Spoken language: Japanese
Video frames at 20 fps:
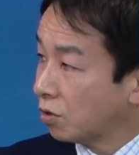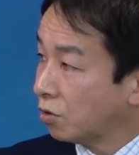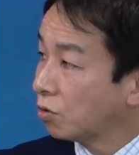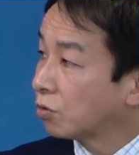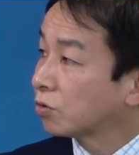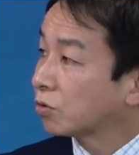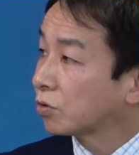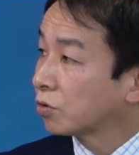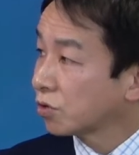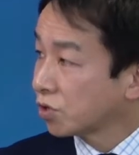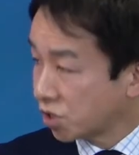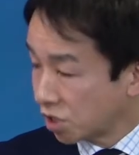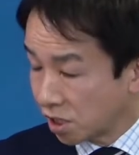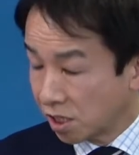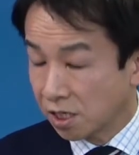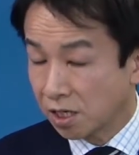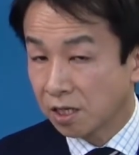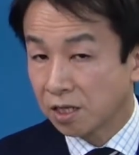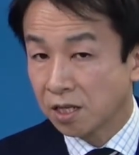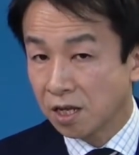6都
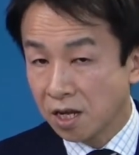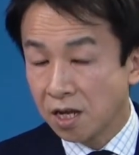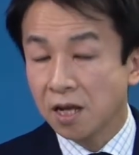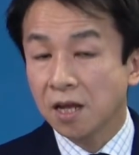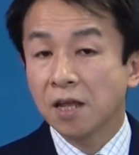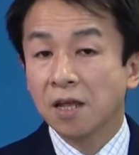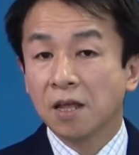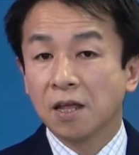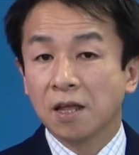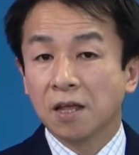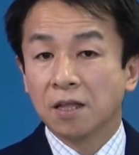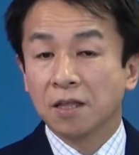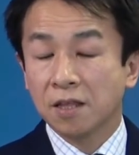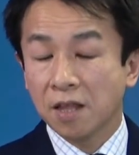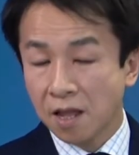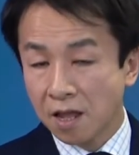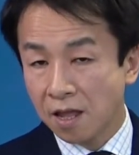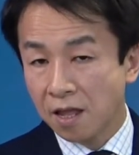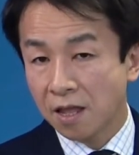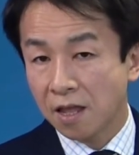市に
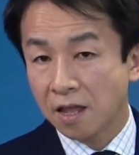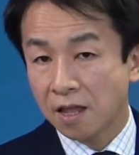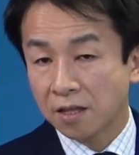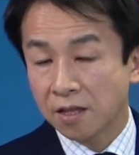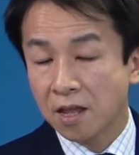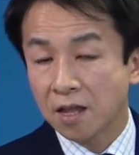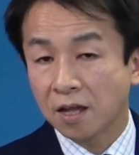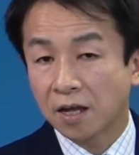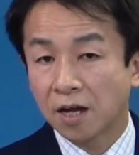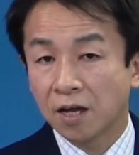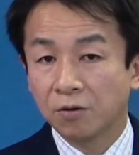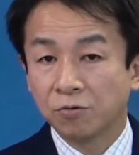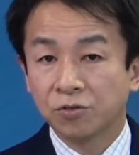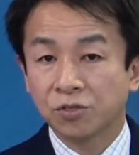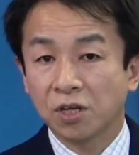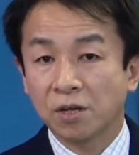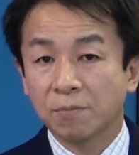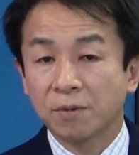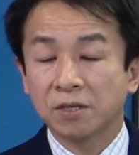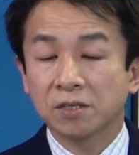で、え展開を
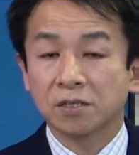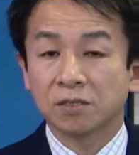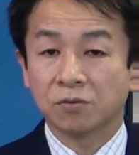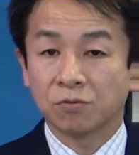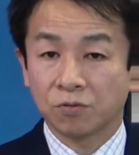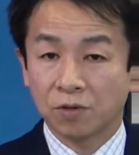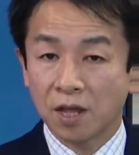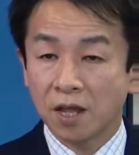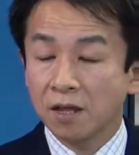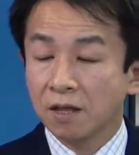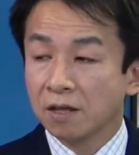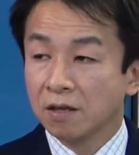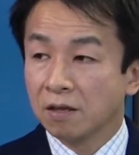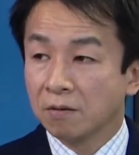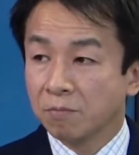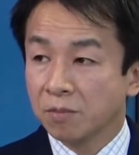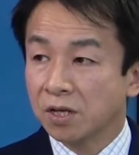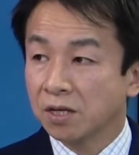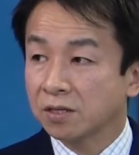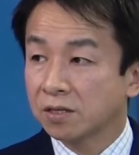していますので
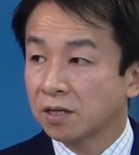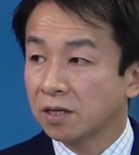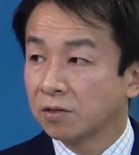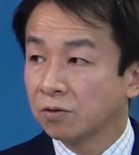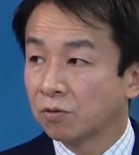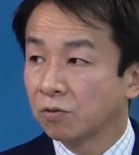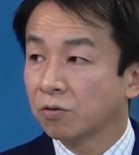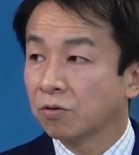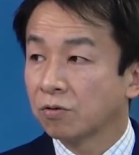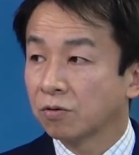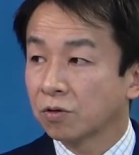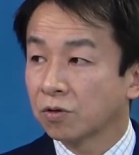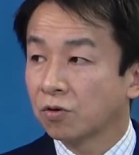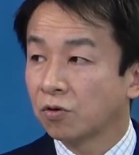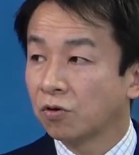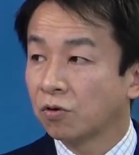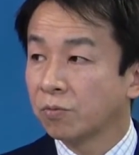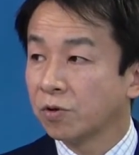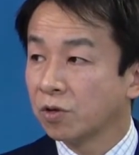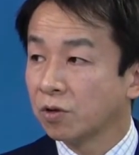皆さんの
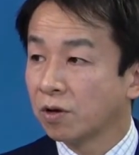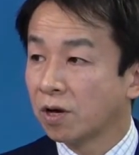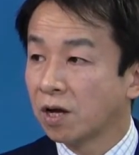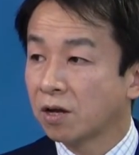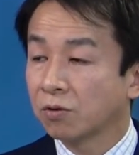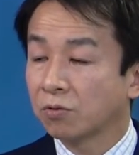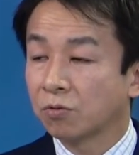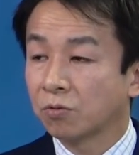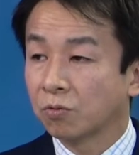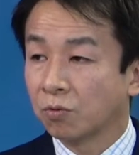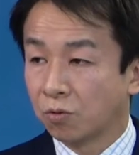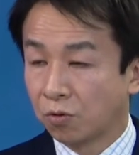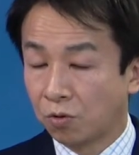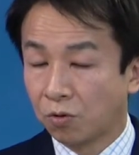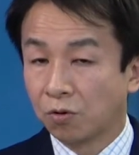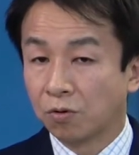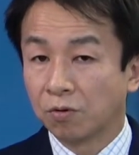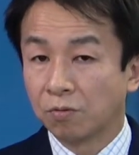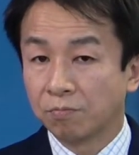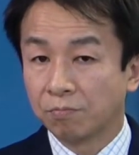興味のあるとこ
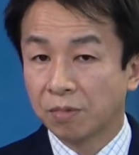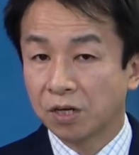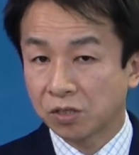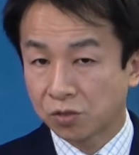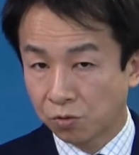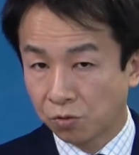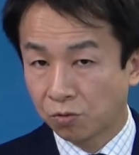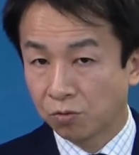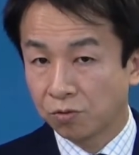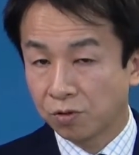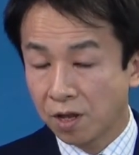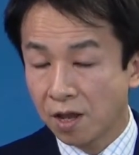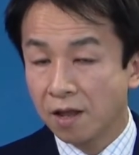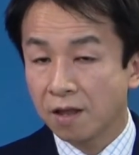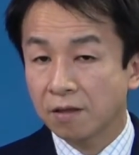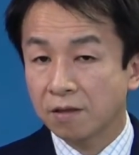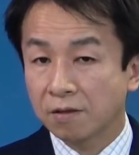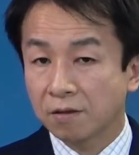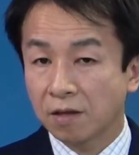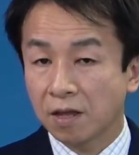ろ場所
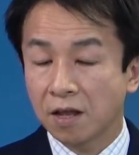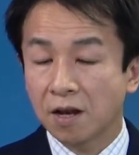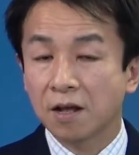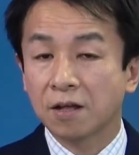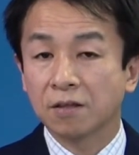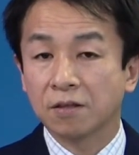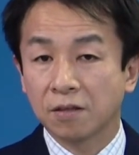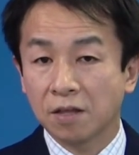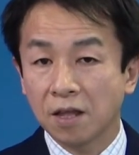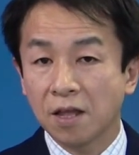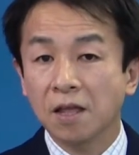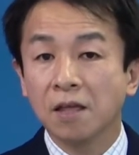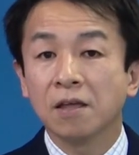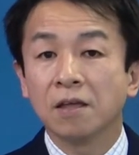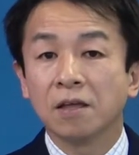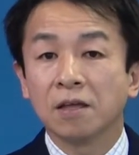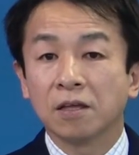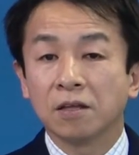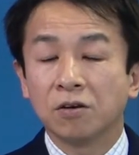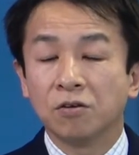で選んで
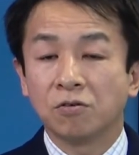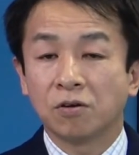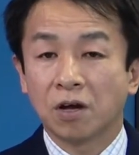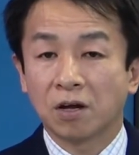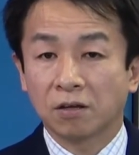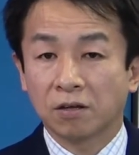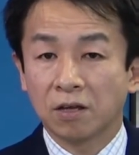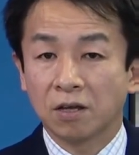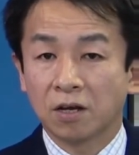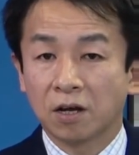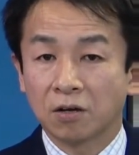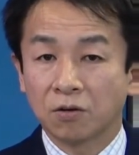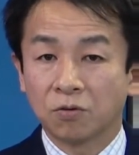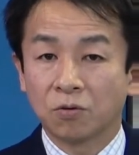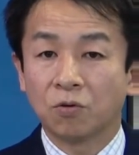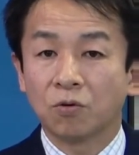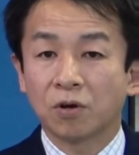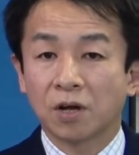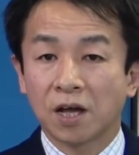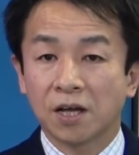留学計画
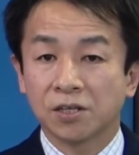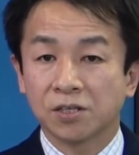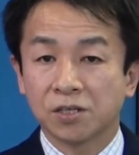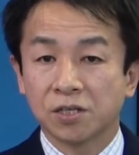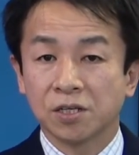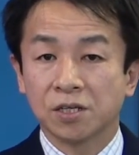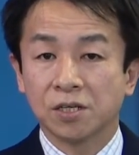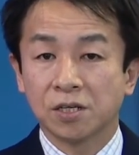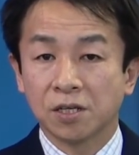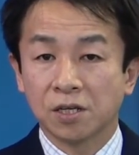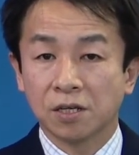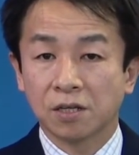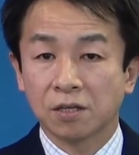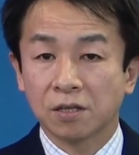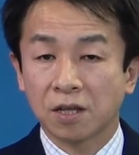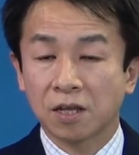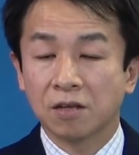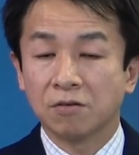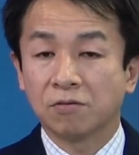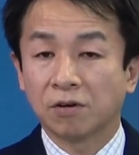を開始
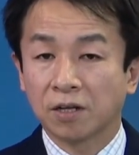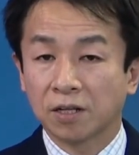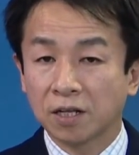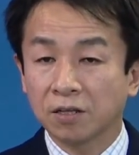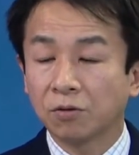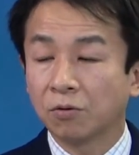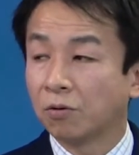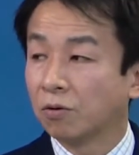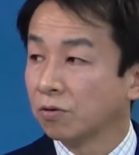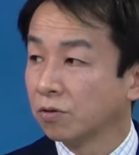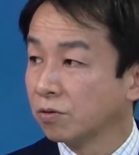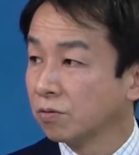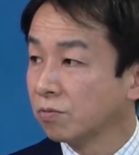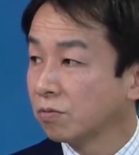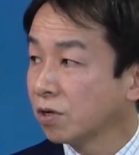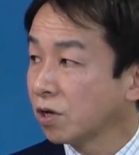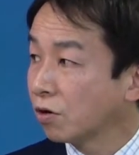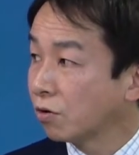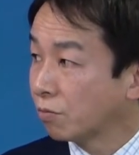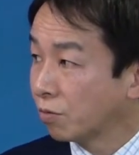できるかなという
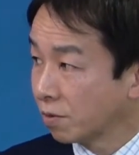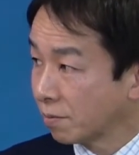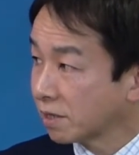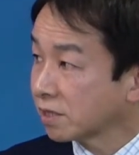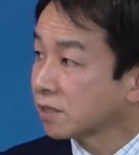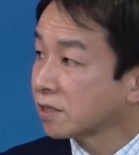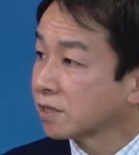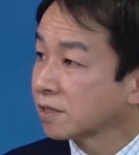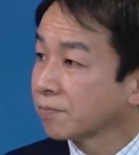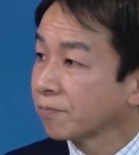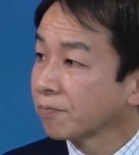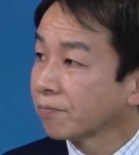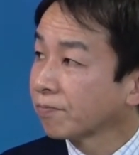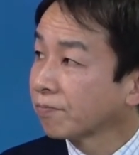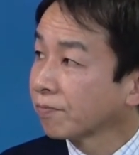ふうに思います。